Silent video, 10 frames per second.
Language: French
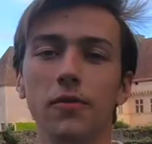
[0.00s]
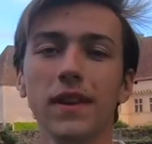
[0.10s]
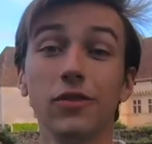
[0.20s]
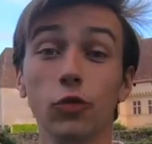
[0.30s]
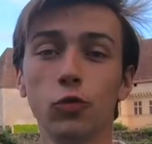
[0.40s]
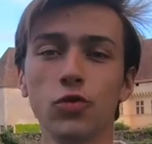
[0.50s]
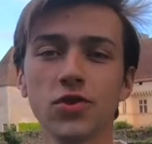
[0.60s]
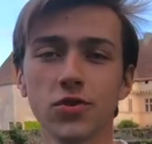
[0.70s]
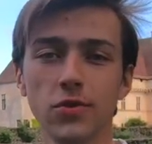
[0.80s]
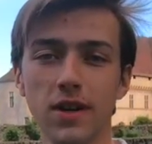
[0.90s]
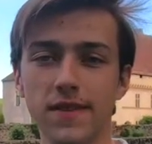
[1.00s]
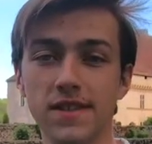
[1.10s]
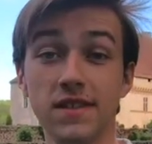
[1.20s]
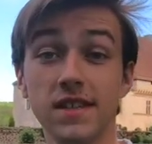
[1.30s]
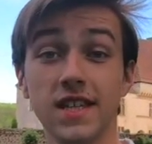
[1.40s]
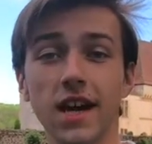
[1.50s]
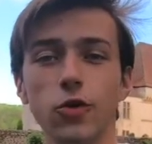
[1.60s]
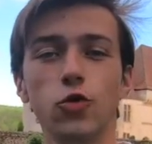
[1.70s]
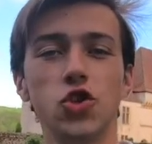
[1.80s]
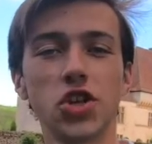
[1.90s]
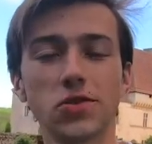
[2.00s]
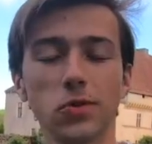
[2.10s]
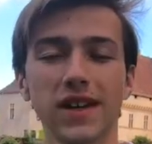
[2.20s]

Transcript: fait, dans tout le sens de la visite, il y a une chasse au